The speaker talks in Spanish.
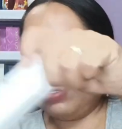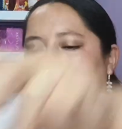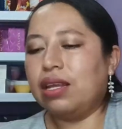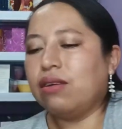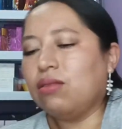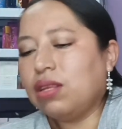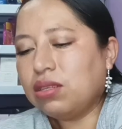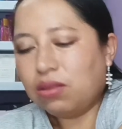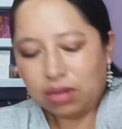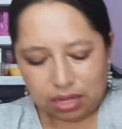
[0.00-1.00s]
Aquí tengo
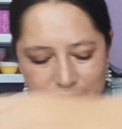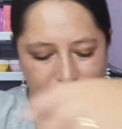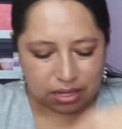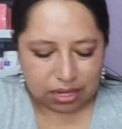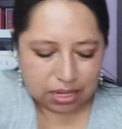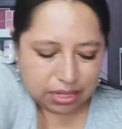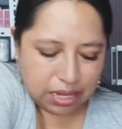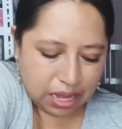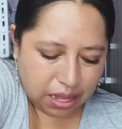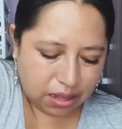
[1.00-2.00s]
desodorantes del
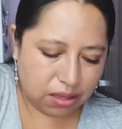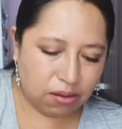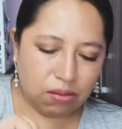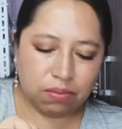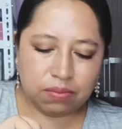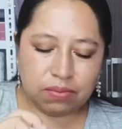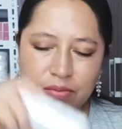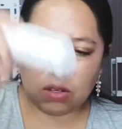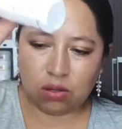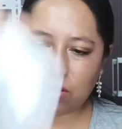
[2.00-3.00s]
centro,
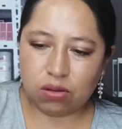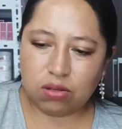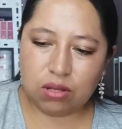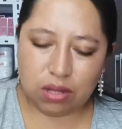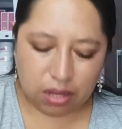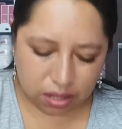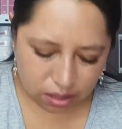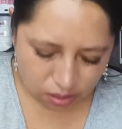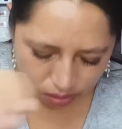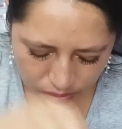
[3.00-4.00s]
otro
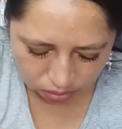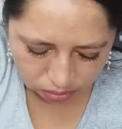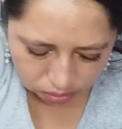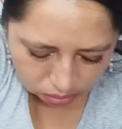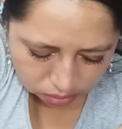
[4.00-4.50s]
centro,